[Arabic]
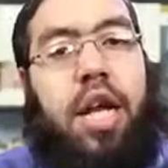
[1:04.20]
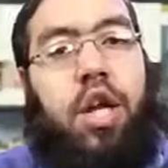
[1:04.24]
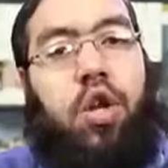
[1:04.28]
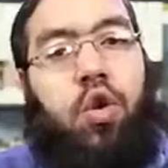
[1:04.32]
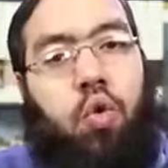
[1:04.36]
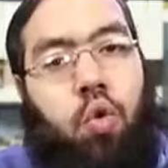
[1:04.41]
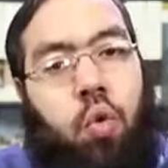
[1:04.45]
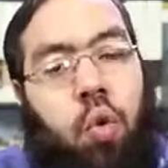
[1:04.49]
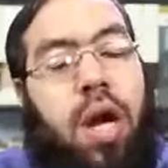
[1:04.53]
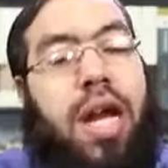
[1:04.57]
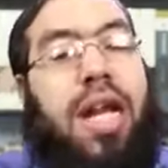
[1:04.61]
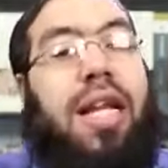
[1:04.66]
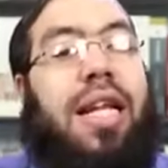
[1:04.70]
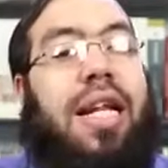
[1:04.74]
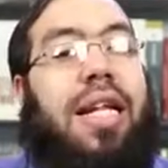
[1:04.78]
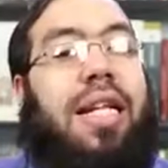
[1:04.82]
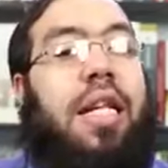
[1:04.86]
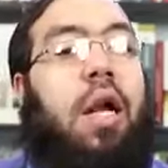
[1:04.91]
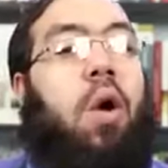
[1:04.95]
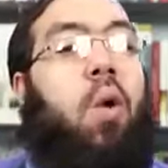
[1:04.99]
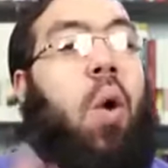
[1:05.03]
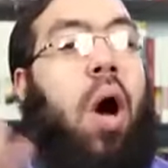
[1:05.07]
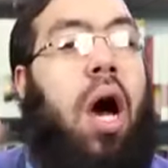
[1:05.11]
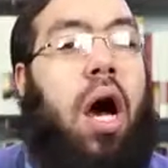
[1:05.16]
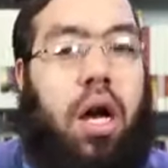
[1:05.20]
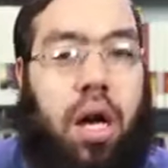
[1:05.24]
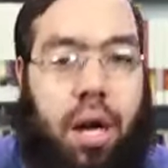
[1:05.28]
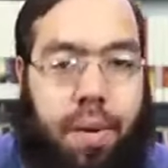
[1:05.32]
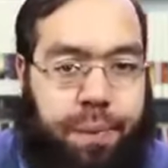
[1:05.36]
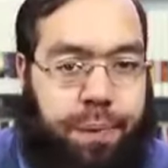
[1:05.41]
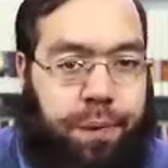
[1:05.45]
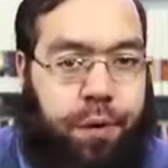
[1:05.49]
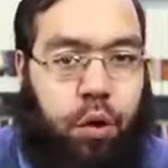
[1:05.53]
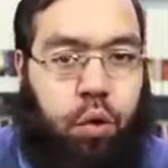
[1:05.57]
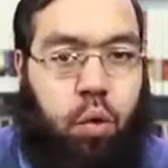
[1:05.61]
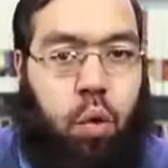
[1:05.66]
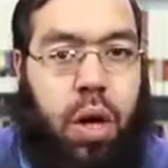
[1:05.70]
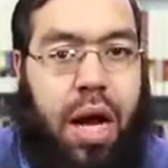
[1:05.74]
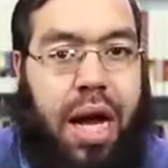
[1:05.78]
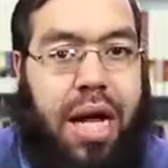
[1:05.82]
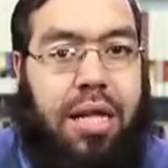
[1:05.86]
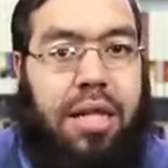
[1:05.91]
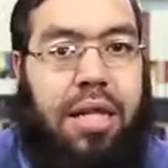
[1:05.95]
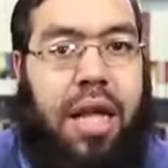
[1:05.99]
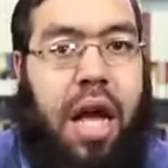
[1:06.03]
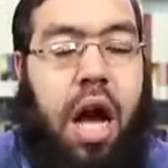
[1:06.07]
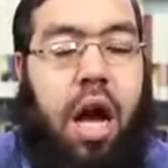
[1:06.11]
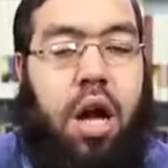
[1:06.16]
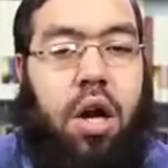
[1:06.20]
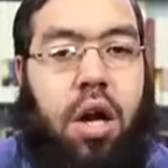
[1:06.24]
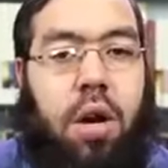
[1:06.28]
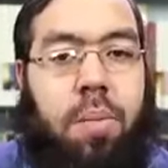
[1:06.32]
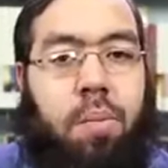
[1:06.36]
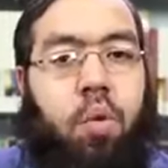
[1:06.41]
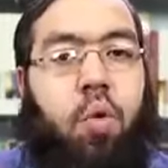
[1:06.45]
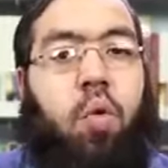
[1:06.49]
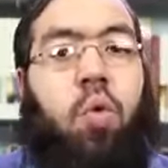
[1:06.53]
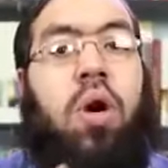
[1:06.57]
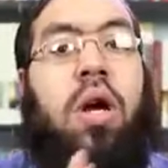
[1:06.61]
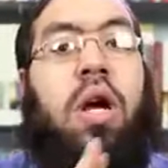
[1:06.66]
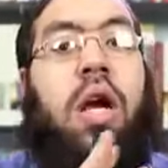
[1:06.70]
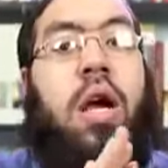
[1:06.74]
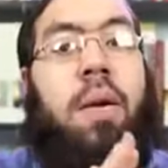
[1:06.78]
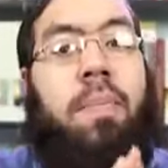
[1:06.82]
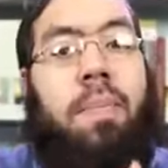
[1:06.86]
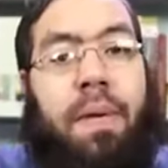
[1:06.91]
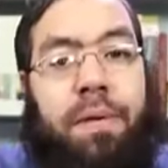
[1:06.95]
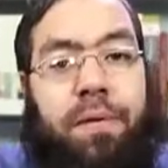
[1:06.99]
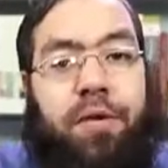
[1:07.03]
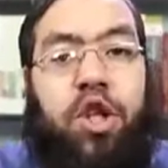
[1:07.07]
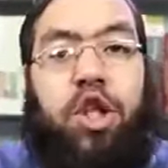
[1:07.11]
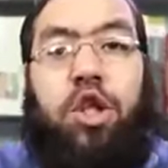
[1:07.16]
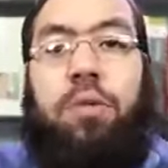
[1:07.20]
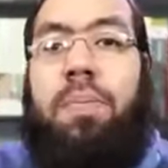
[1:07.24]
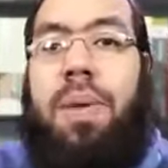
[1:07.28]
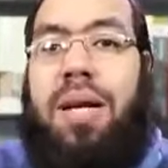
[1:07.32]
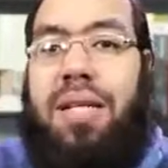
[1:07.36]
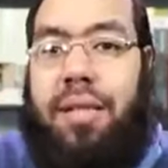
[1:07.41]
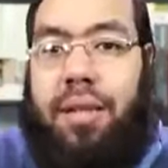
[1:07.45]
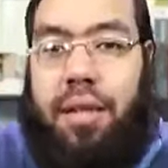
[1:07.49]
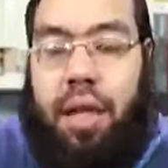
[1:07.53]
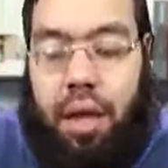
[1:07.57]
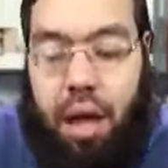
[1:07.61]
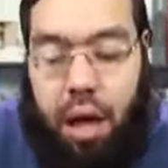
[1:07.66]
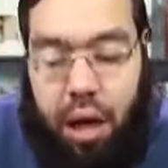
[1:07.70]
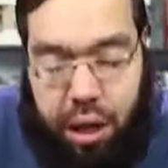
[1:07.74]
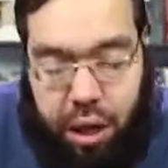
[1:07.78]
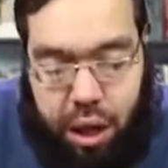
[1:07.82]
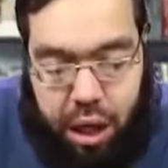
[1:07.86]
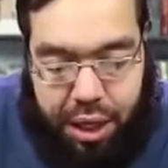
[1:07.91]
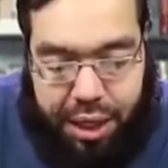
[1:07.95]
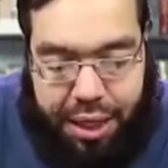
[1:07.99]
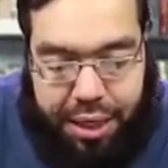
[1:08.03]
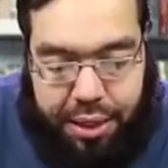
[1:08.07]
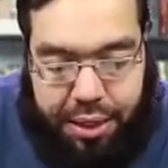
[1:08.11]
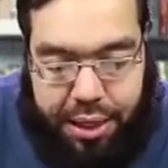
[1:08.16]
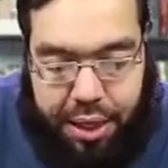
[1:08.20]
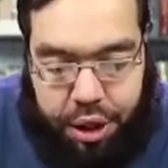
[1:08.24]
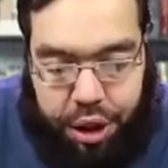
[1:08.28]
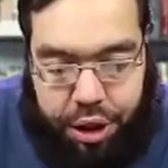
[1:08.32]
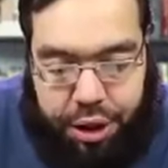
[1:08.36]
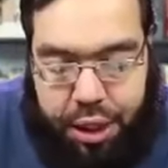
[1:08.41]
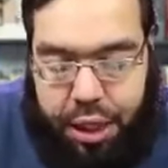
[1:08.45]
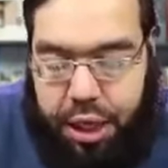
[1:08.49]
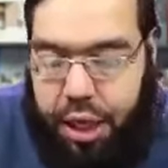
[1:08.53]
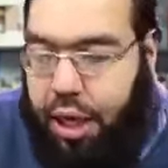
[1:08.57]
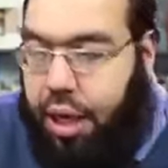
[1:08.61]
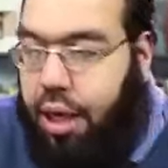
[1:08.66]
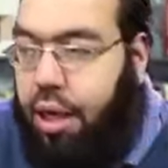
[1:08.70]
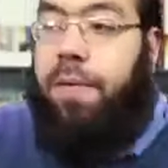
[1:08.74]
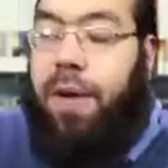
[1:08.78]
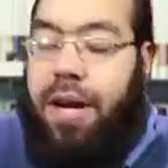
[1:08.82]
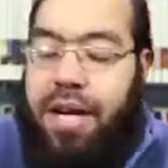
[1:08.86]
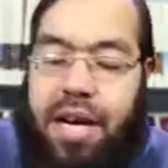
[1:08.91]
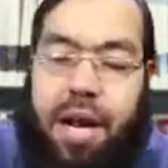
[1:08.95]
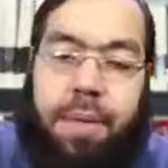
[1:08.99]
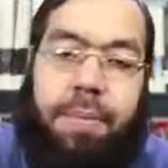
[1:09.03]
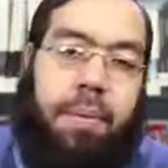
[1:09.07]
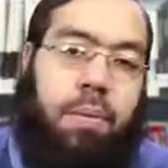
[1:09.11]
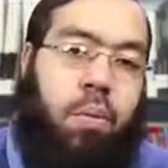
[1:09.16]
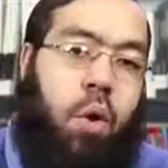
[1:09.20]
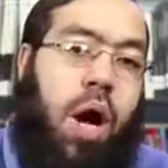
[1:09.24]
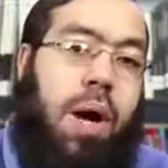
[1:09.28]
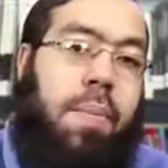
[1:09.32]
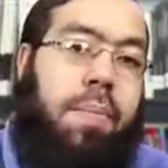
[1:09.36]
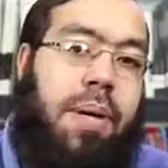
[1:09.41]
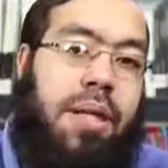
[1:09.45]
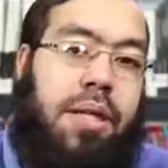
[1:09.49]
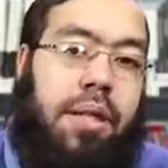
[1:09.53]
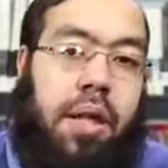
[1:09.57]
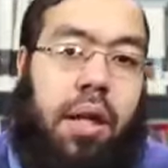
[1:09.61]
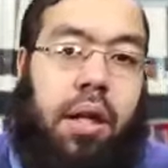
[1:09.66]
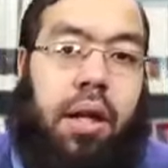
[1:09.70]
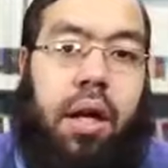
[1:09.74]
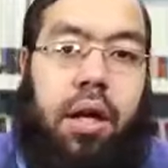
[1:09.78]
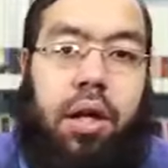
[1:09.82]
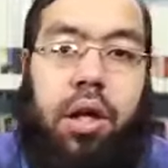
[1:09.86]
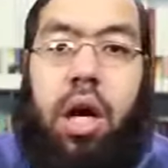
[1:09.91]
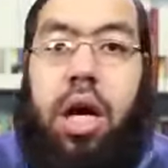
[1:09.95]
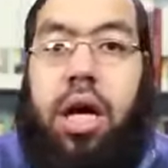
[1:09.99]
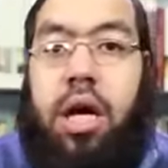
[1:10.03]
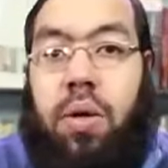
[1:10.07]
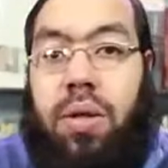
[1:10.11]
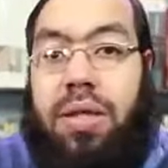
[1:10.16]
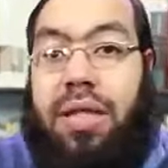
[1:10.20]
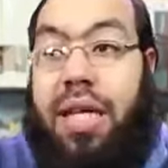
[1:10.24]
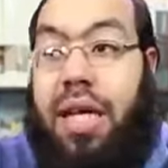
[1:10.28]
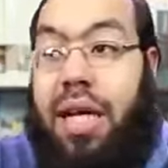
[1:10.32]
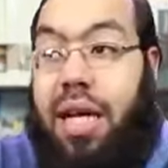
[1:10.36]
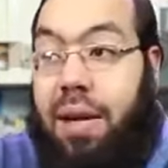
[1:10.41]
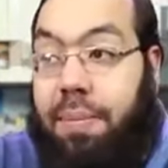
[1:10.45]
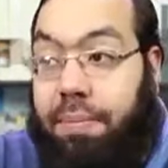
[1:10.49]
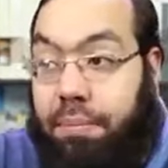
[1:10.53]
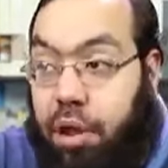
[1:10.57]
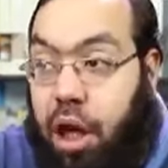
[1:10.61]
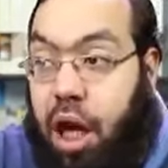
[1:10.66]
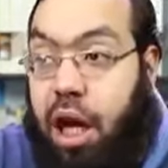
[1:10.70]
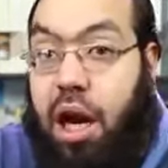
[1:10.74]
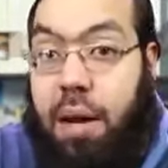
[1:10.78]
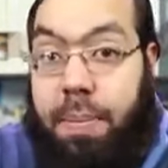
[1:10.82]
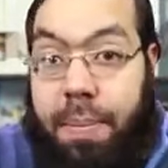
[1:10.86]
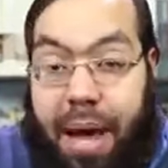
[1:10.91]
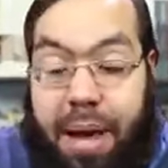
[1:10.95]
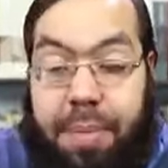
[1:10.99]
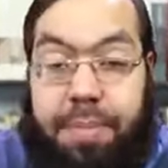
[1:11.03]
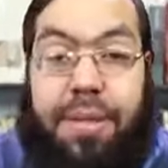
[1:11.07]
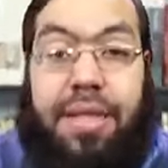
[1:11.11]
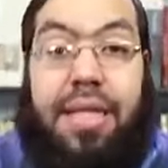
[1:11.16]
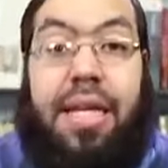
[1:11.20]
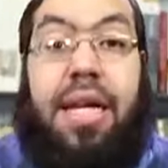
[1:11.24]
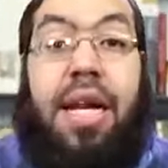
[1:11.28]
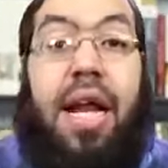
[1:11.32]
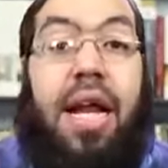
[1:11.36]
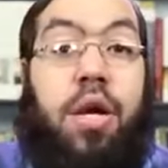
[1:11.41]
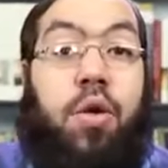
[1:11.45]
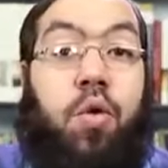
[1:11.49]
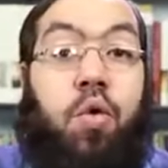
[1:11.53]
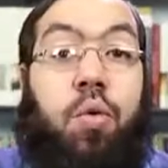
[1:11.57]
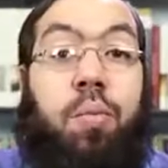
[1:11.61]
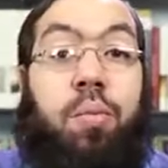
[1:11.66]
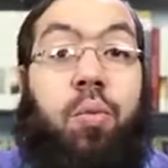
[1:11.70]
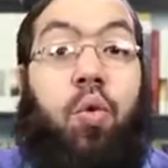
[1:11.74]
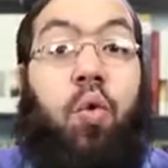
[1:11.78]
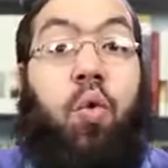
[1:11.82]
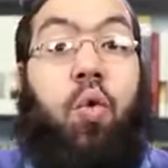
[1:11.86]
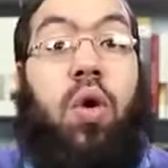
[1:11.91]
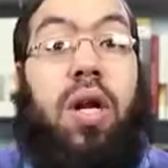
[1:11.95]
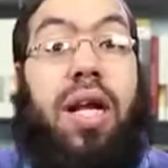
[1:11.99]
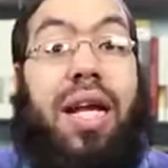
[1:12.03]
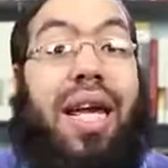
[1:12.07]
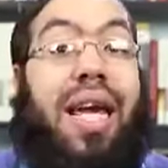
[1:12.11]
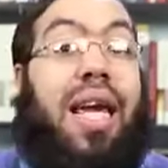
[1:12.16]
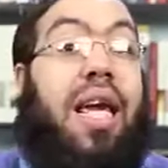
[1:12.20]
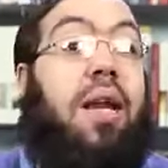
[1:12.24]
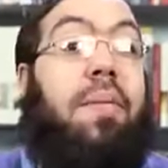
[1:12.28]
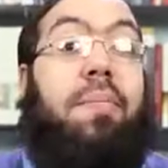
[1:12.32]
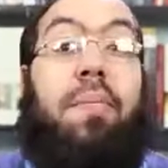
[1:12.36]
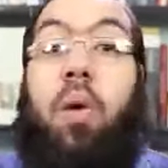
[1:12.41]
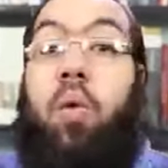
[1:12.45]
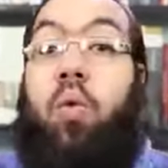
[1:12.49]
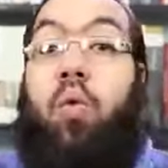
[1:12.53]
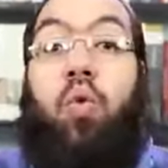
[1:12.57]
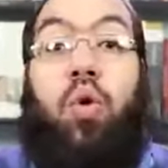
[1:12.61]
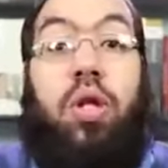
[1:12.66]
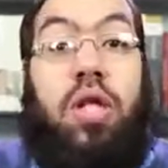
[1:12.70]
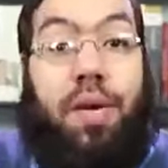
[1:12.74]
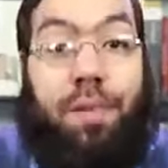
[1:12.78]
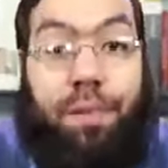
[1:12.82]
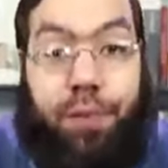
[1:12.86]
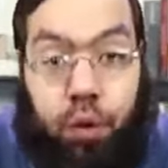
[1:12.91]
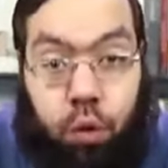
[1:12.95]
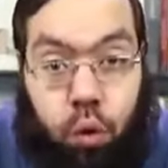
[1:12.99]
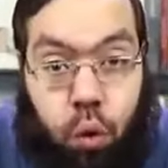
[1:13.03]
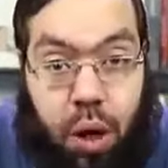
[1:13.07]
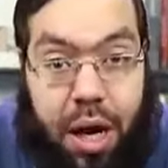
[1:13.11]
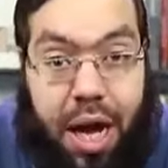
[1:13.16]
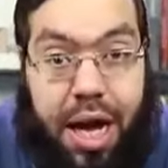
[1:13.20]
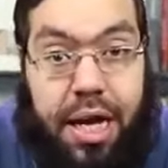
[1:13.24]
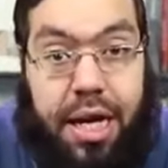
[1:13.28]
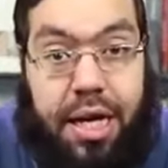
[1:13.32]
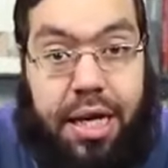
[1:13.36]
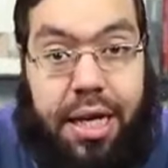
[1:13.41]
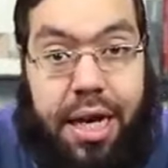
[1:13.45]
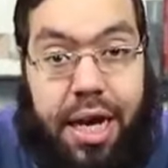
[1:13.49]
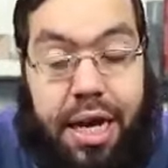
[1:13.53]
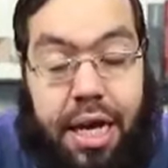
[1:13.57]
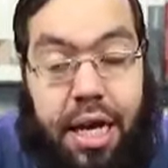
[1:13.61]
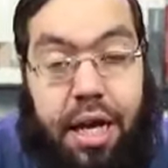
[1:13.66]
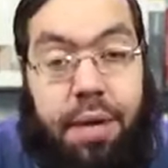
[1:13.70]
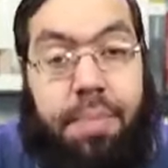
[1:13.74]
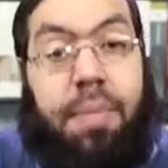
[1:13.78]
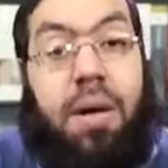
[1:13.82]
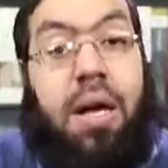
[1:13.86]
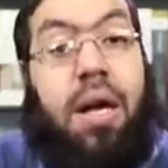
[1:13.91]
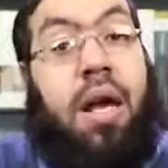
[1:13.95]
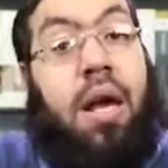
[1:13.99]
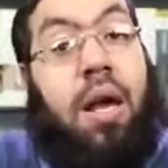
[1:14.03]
تحلوه اللي تلاقوه حرام في القرآن تحرموه مفيش مصدر آخر للتشريع فالنبي محمد صلى الله عليه وسلم ضرب أمثلة لأمور غير موجودة في القرآن الكريم